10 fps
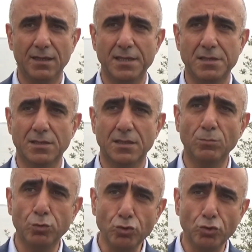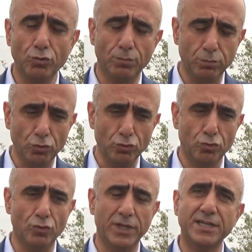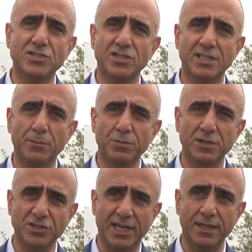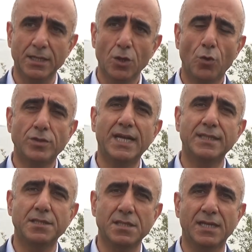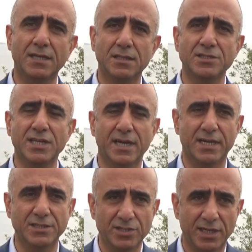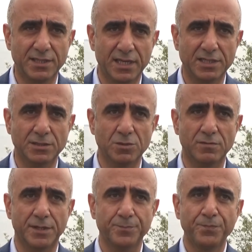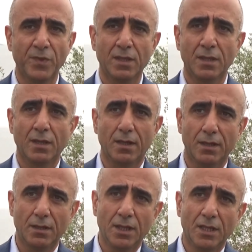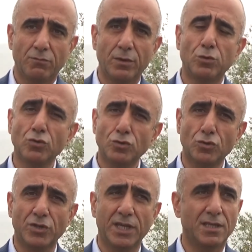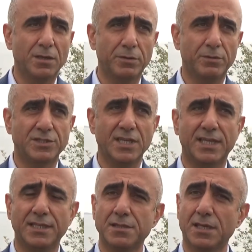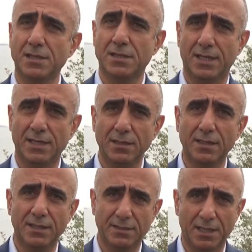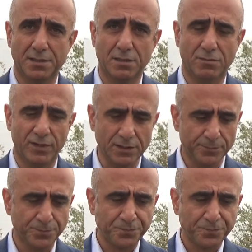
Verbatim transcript: esasında bu tur, bu turlar için yapılacak, özel dizayn edilecek araçlara ihtiyacımız var. Ve bunu Türkiye'de yapabilecek 7-8 tane e, tesis var